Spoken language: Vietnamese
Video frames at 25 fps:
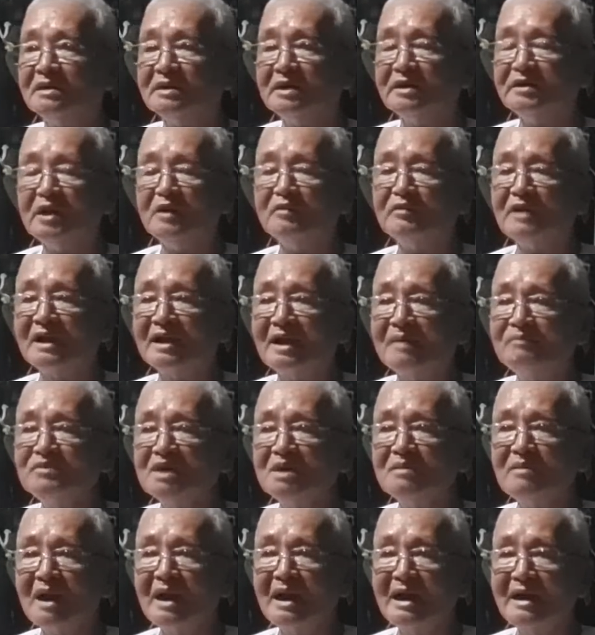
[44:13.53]
thì điều đang cấm
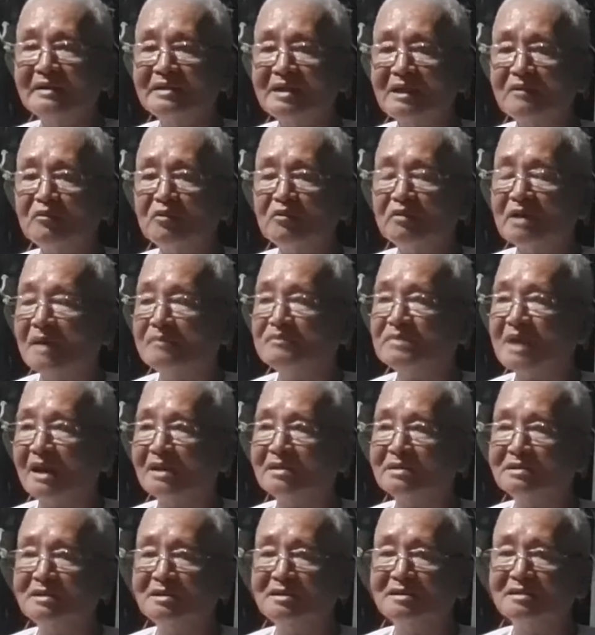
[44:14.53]
thứ ba theo tôi cảm
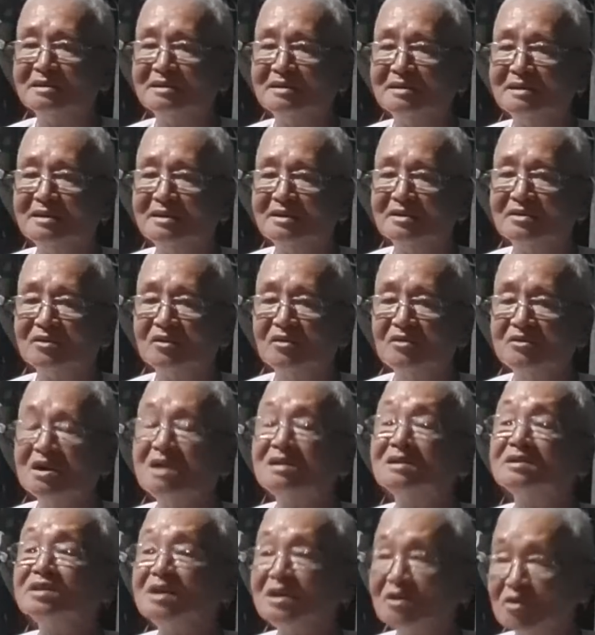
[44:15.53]
nhận nó
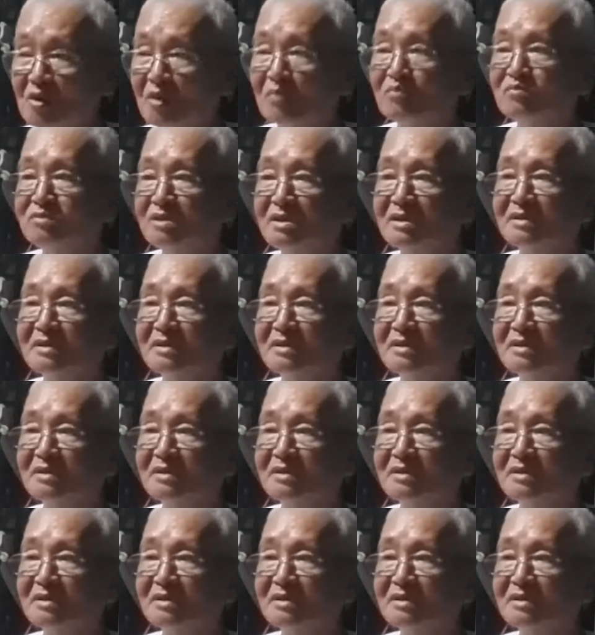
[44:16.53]
rất thiết dụng